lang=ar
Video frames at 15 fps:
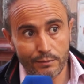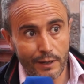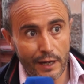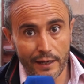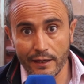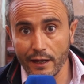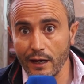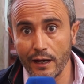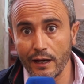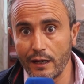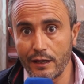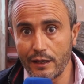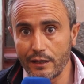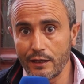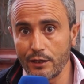معنا
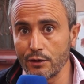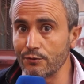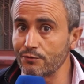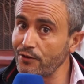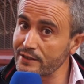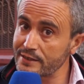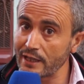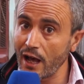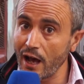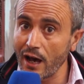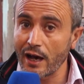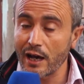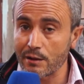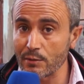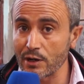اليوم فصل
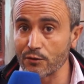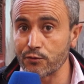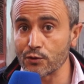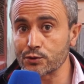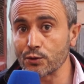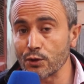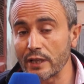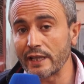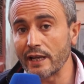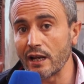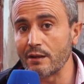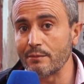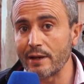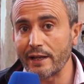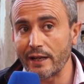اخر من الفصول ديال
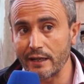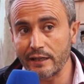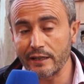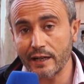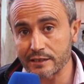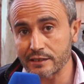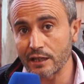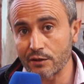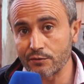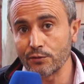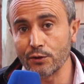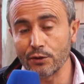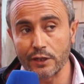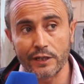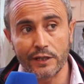المنع اللي
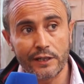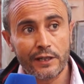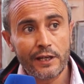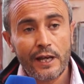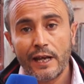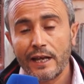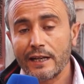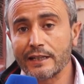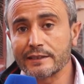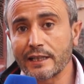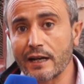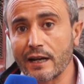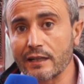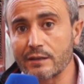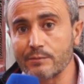كتعرفوا
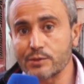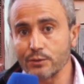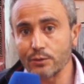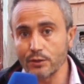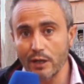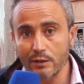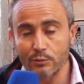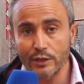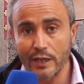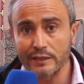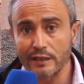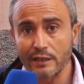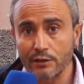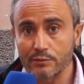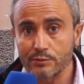الاطارات المسؤوله
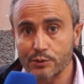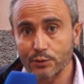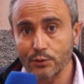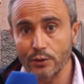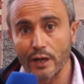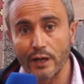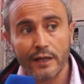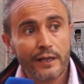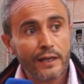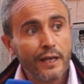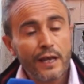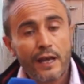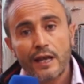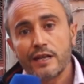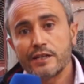المناضله والمسؤوله
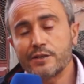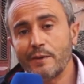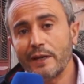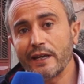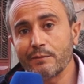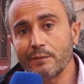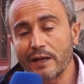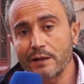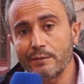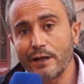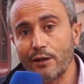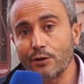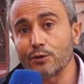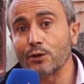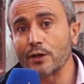الجمعيه المغربيه
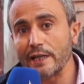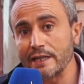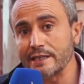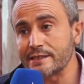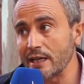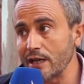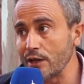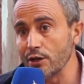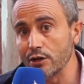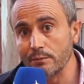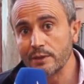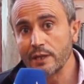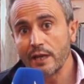لحقوق الانسان اليوم